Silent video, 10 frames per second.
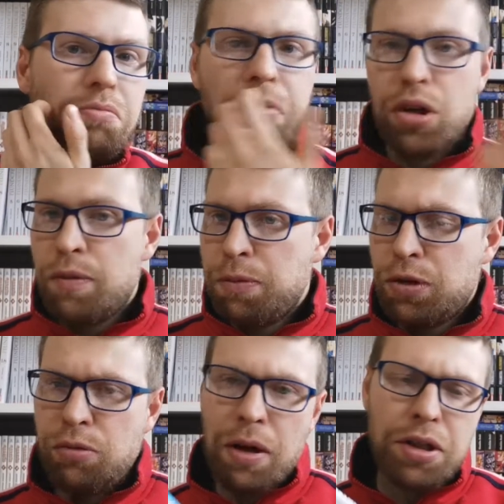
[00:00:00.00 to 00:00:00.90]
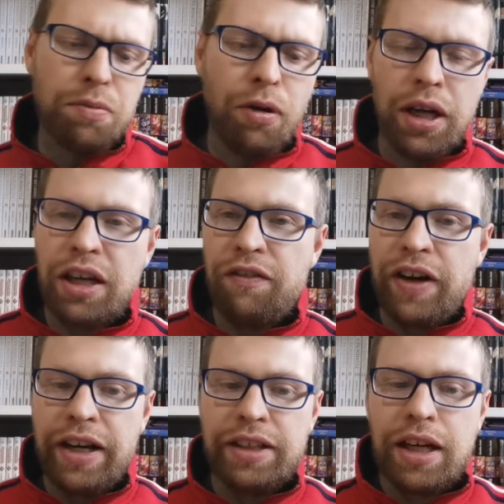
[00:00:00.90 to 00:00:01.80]
però siccome si può anche
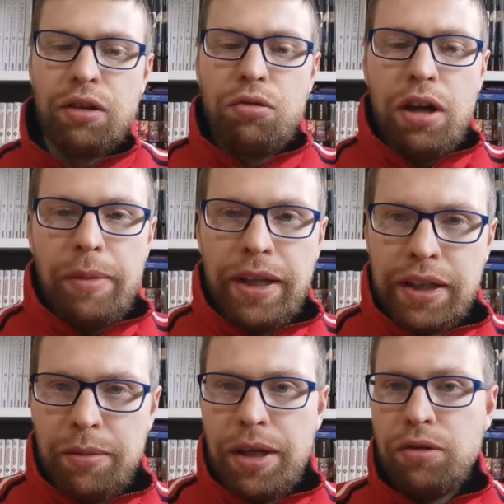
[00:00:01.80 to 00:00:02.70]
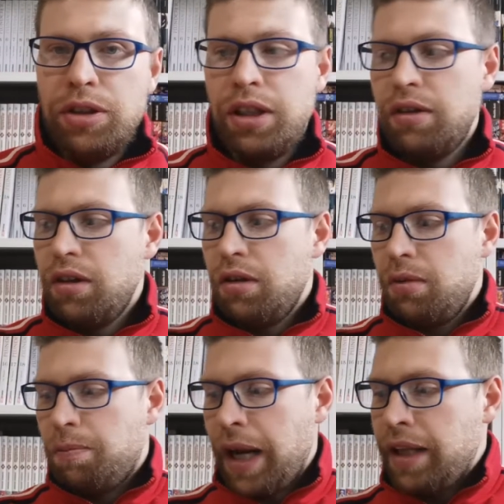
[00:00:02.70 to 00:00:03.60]
fare tranquillamente a meno di
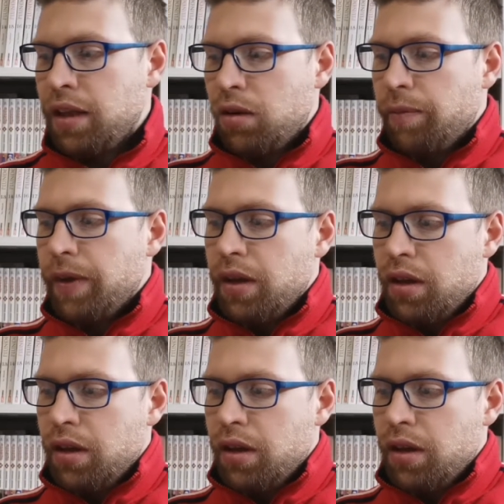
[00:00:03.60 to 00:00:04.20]
prenderlo.